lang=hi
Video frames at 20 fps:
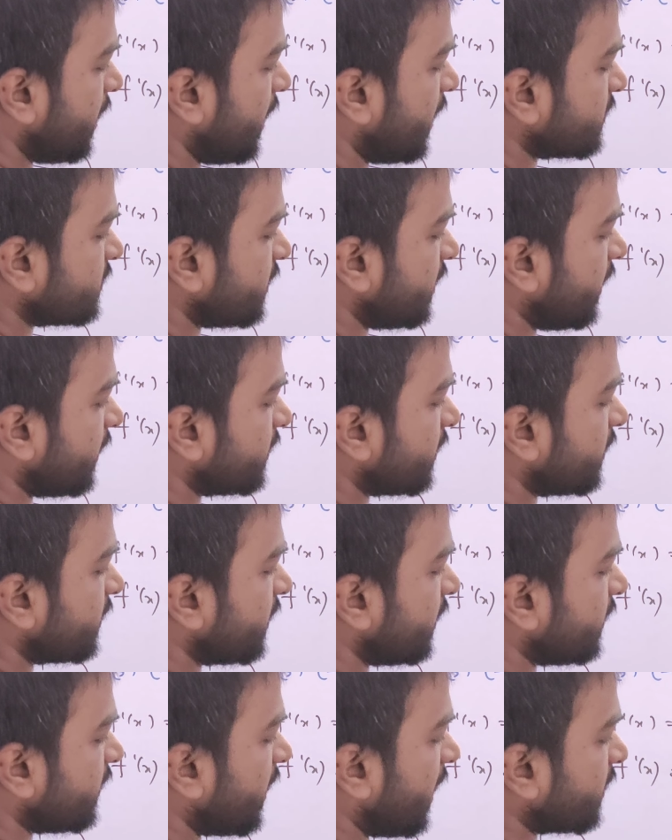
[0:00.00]
यहां से लेकर
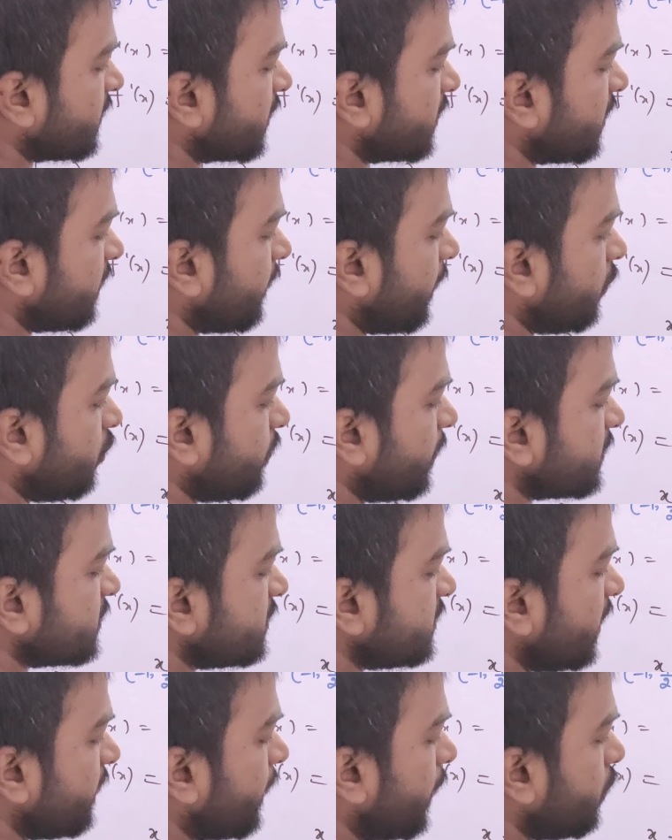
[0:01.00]
के यहां तक की वैल्यू
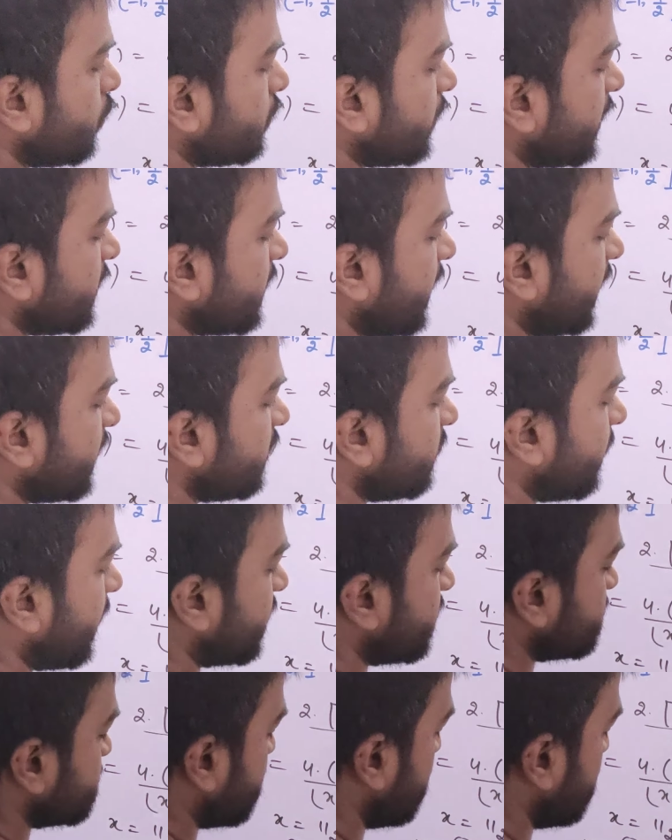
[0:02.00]
बस ये वैल्यू नहीं आएगी बाकी